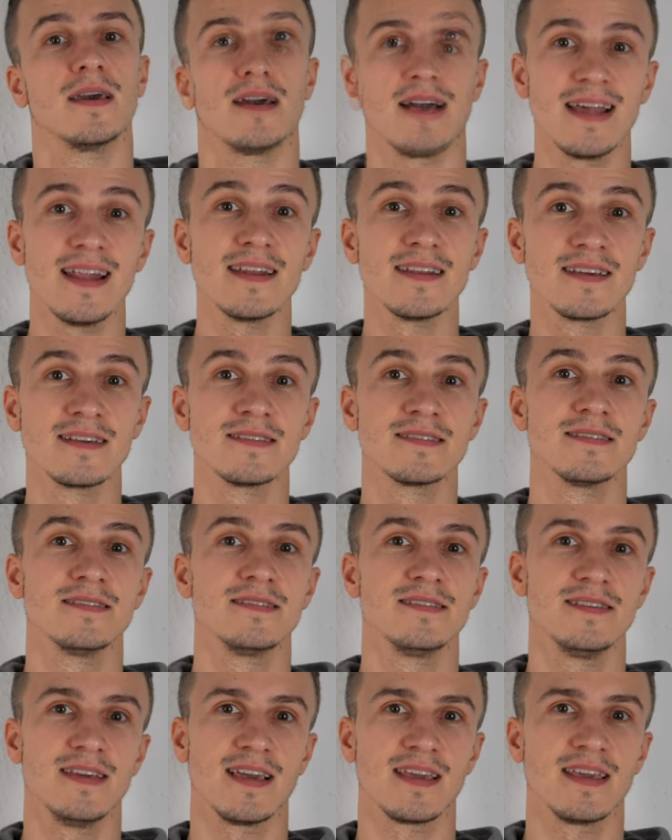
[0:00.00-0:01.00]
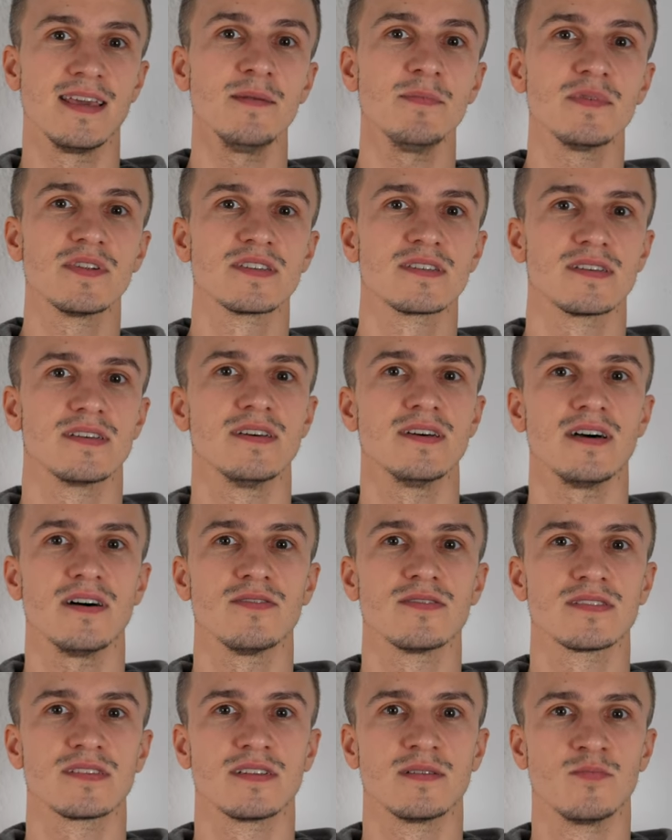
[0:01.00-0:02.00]
Allerdings sind die Ergebnisse
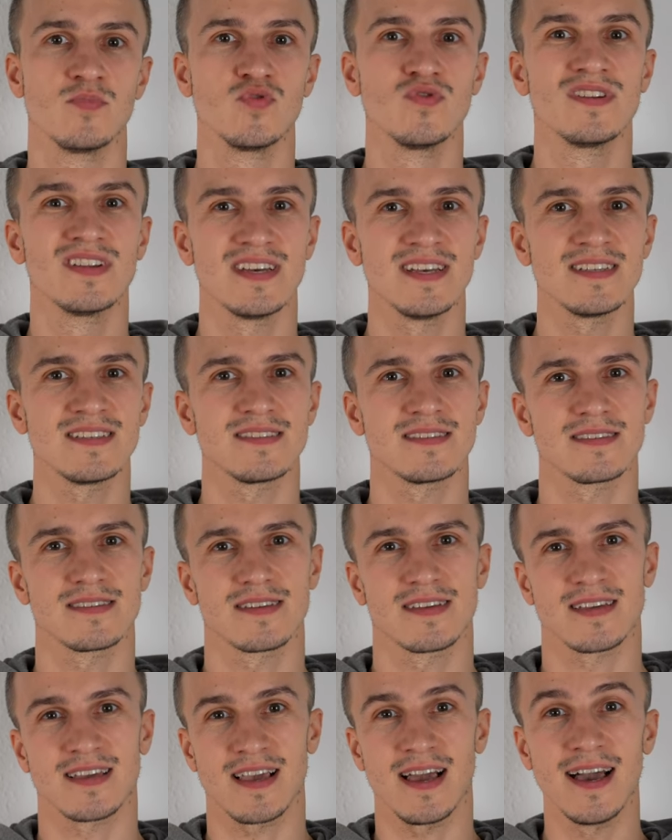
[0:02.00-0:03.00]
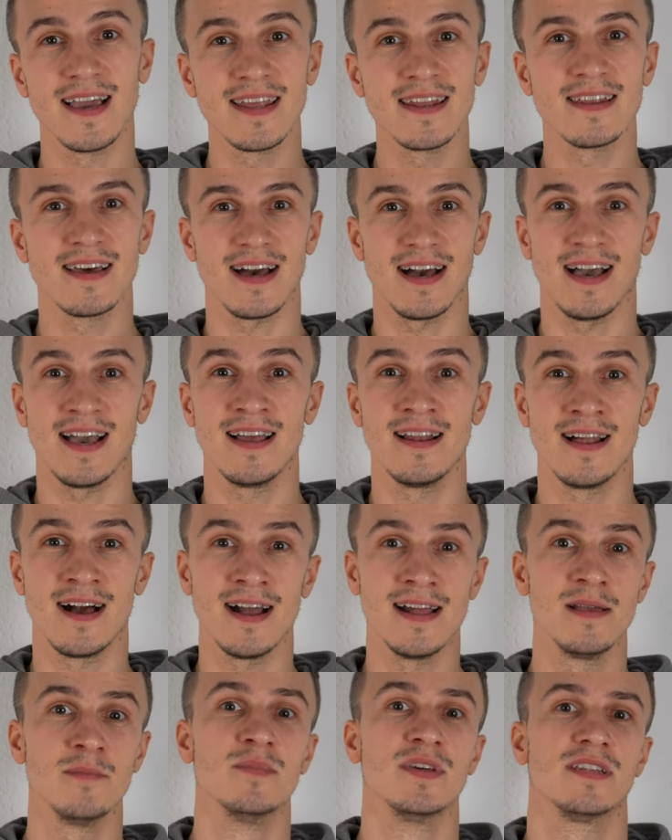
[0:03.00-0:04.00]
aus den Bluttests kein
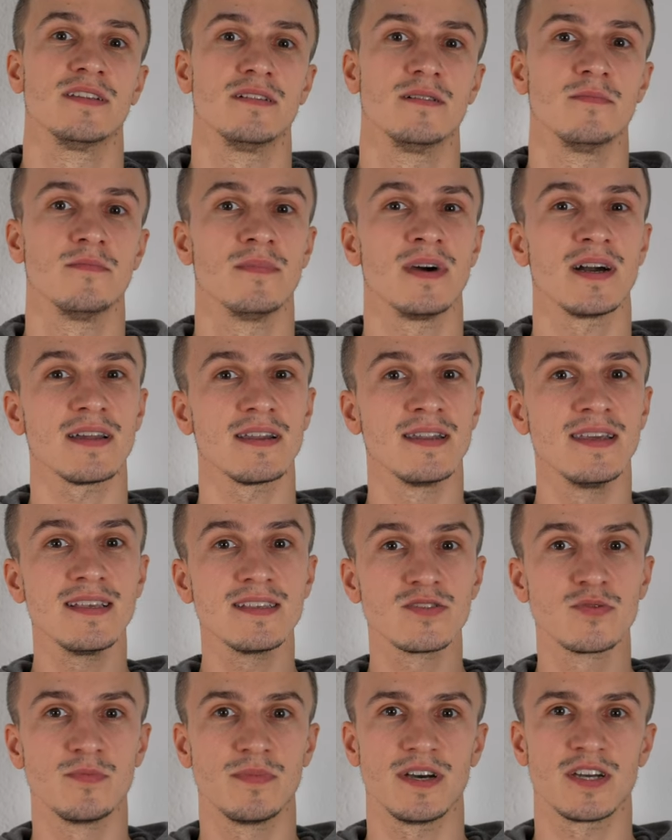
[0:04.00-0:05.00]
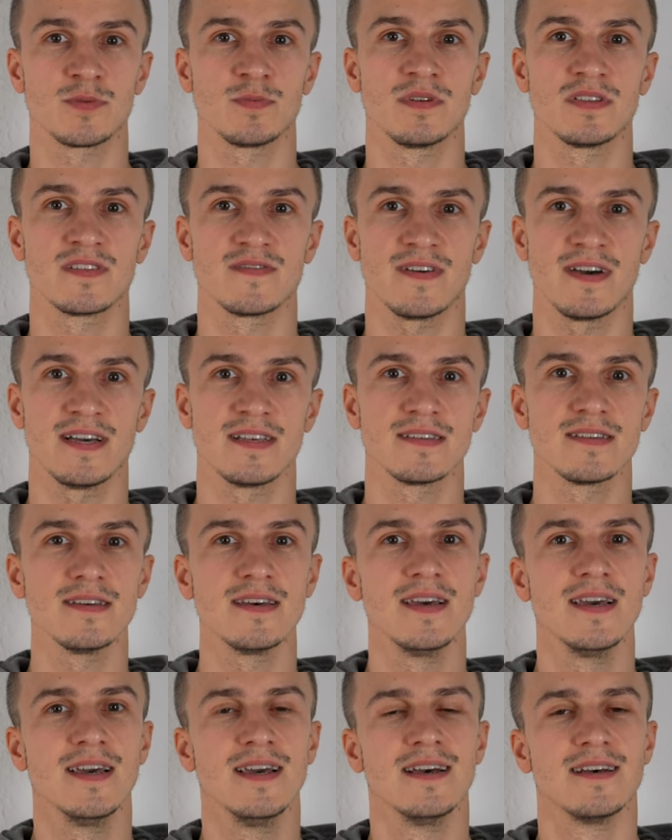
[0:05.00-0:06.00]
Allheilmittel. Magnesium
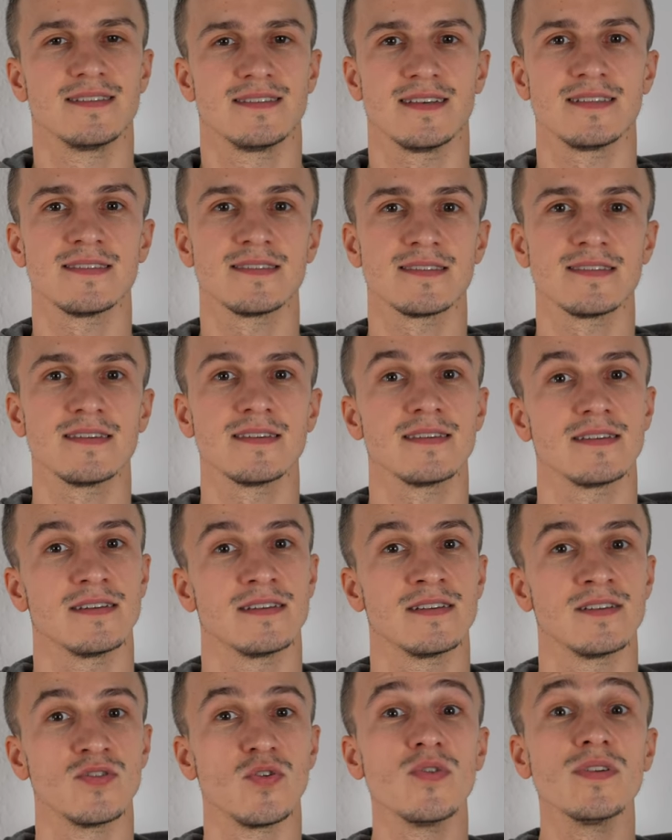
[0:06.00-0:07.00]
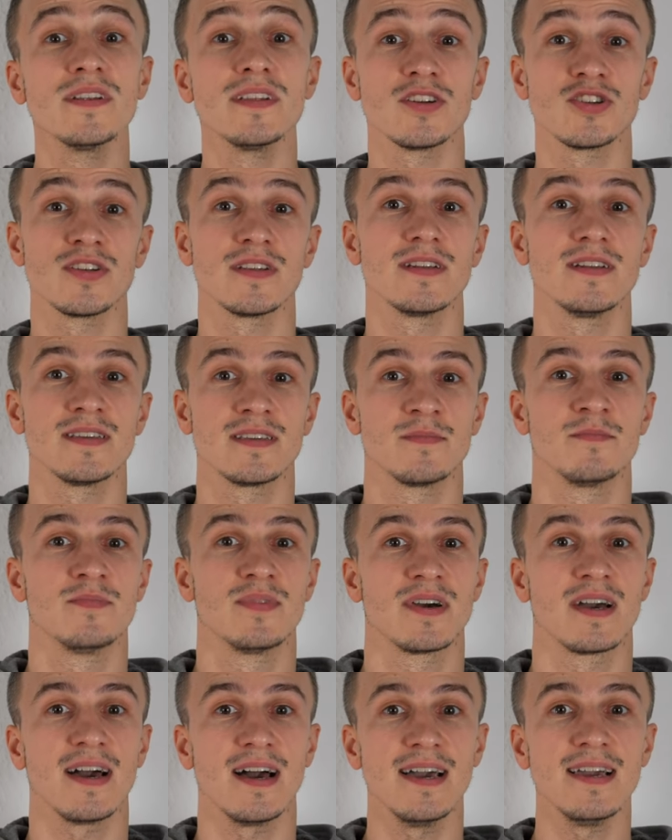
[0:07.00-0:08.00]
beispielsweise setzt sich in unterschiedlichen
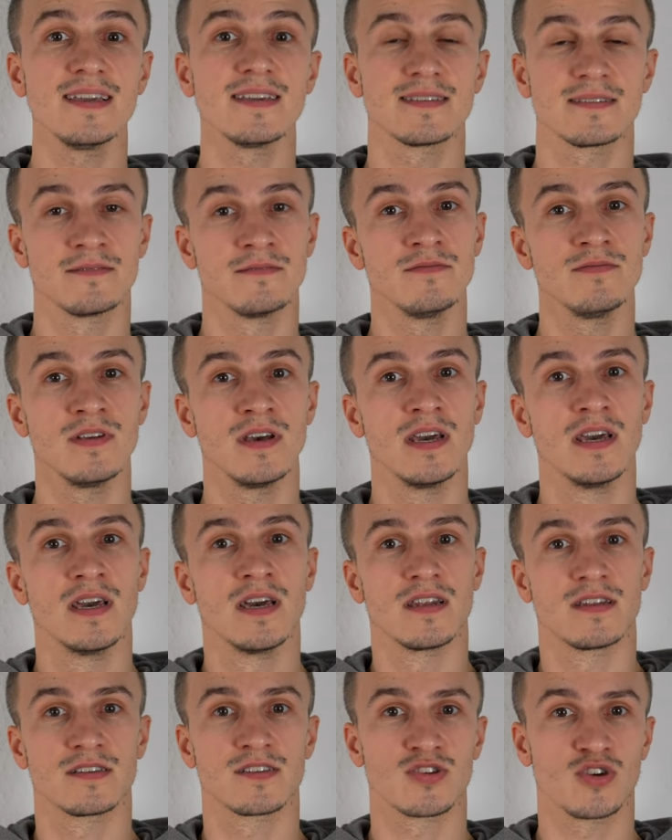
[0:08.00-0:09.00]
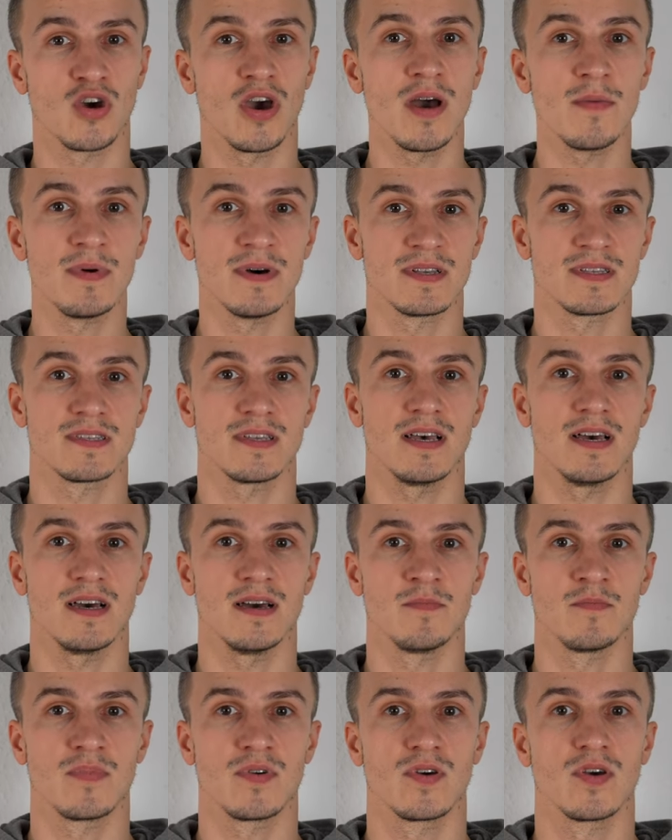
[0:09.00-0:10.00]
Bereichen des Körpers
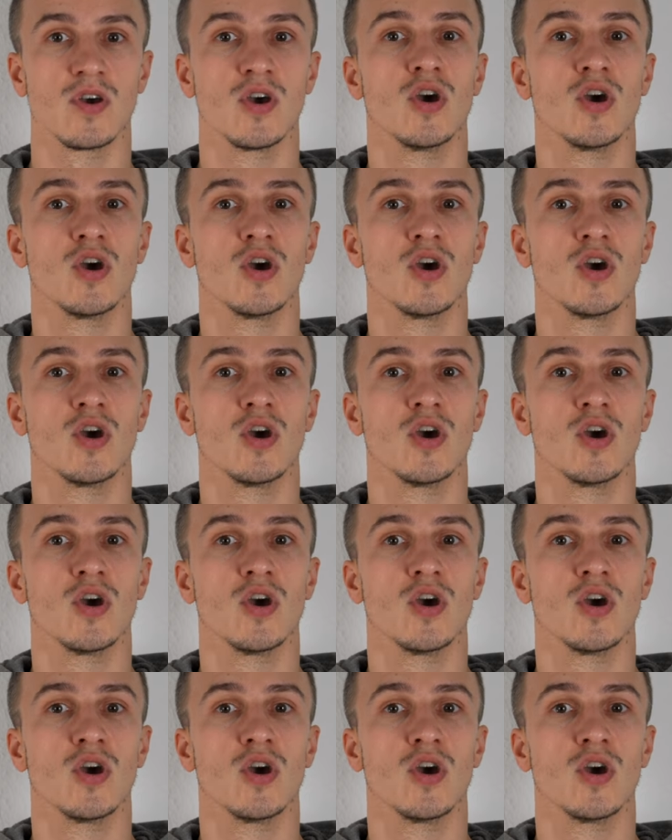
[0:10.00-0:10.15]
ab.